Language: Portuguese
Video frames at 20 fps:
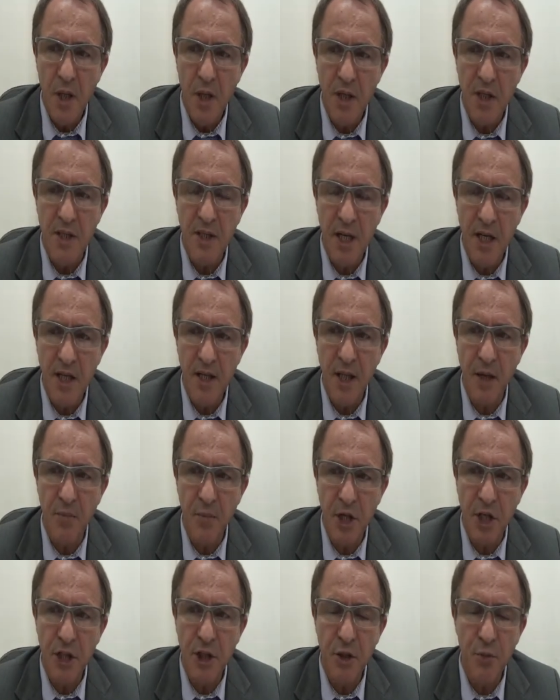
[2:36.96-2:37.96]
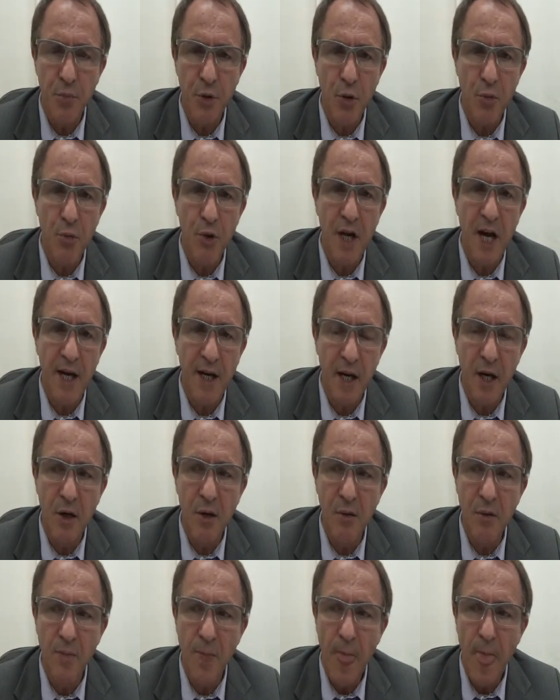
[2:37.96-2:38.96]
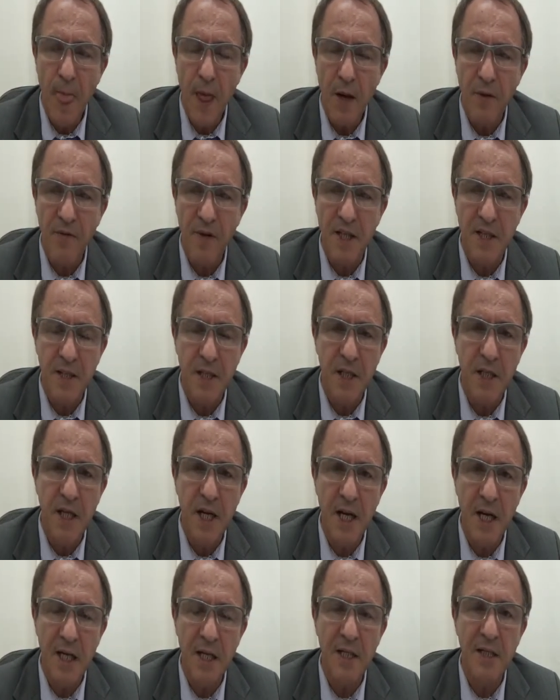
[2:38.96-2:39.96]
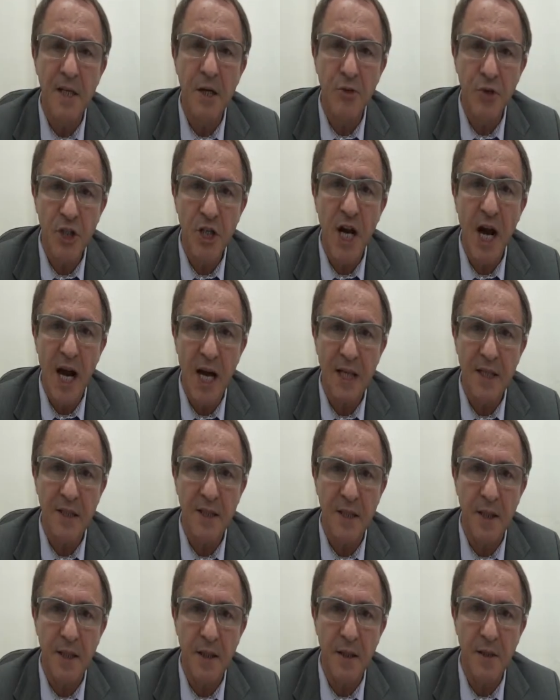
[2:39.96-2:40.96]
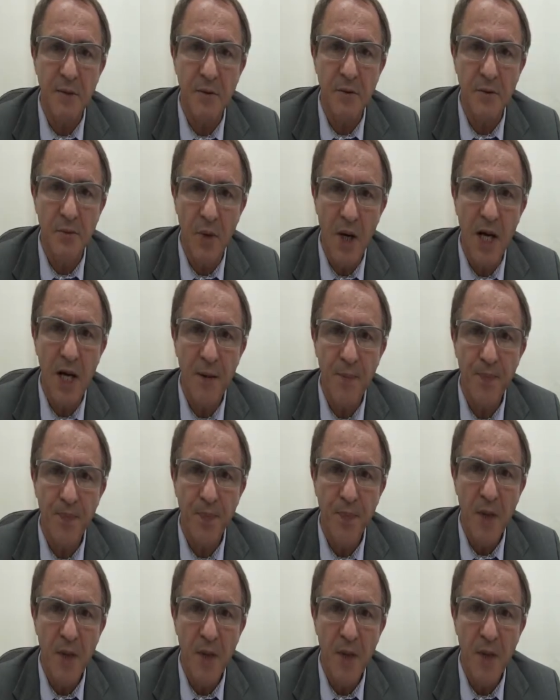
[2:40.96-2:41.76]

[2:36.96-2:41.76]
e certamente procurarão fazer a lição de casa, não é?